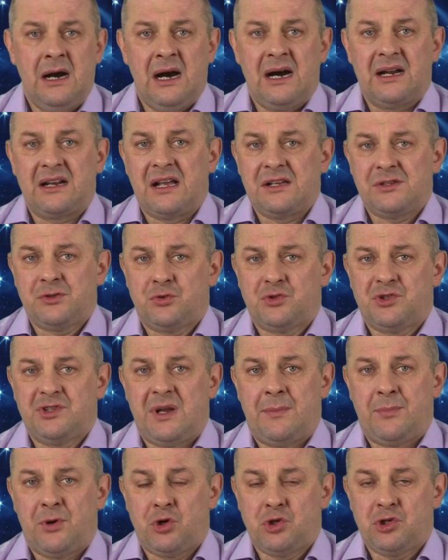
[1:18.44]
Раз уж на
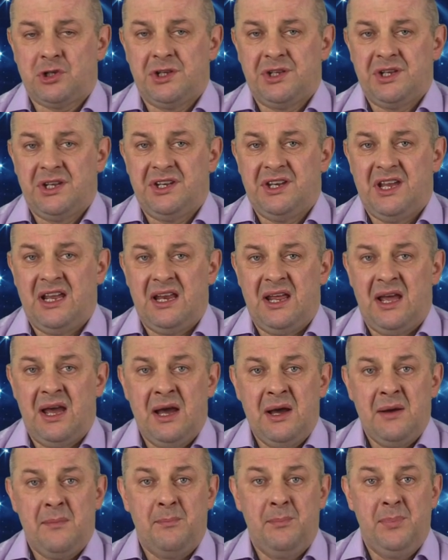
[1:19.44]
прошлой неделе
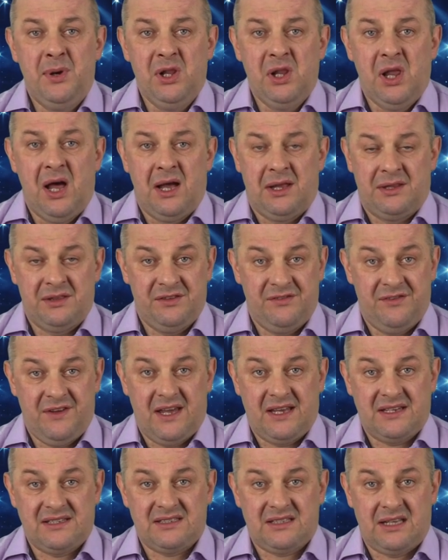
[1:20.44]
было две
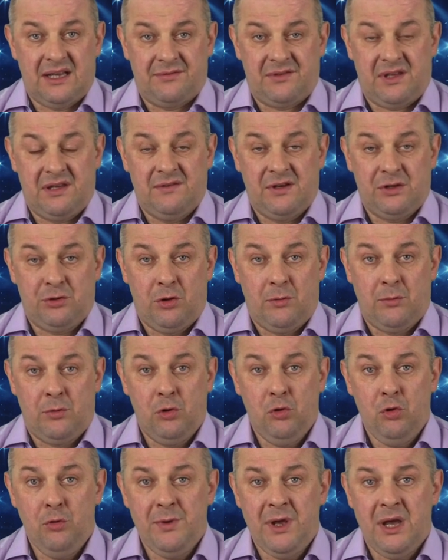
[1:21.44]
отставки в одном
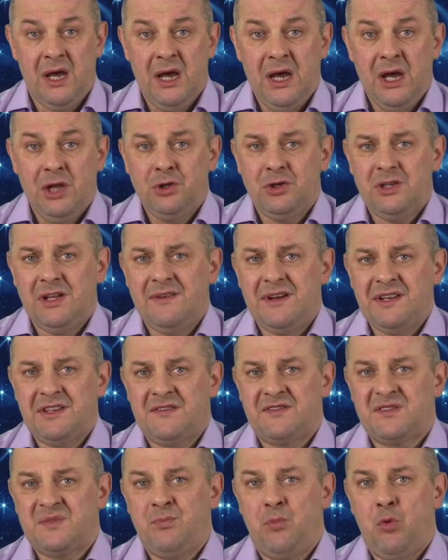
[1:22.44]
клубе, то давайте
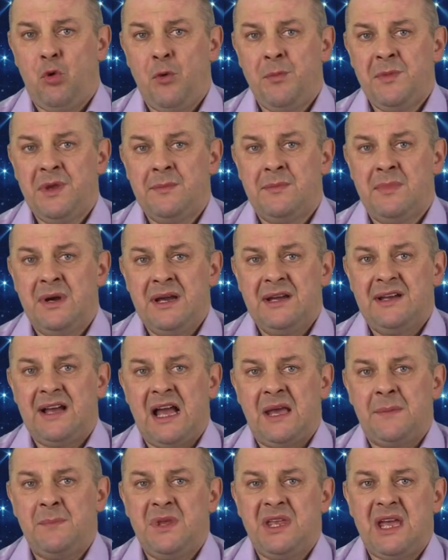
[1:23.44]
вспомним,
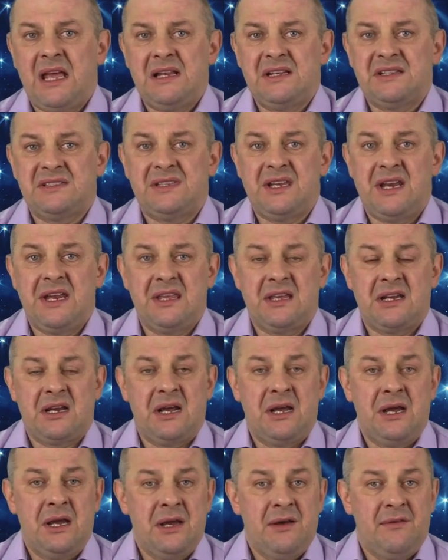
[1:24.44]
как менялись
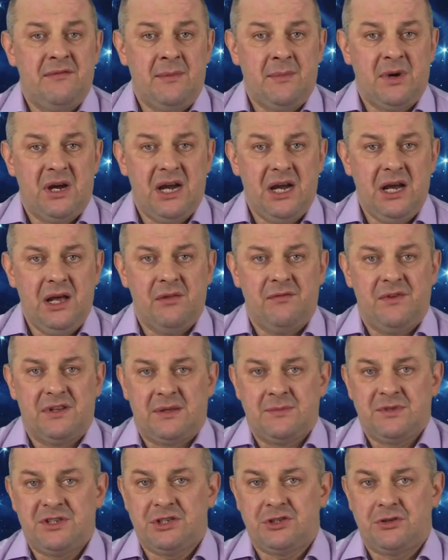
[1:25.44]
тренеры в МХЛ в
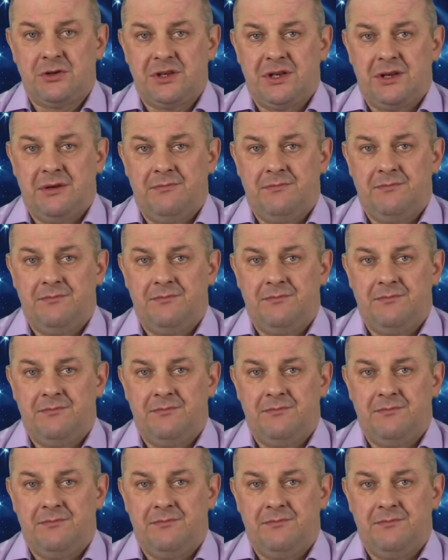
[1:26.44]
этом сезоне.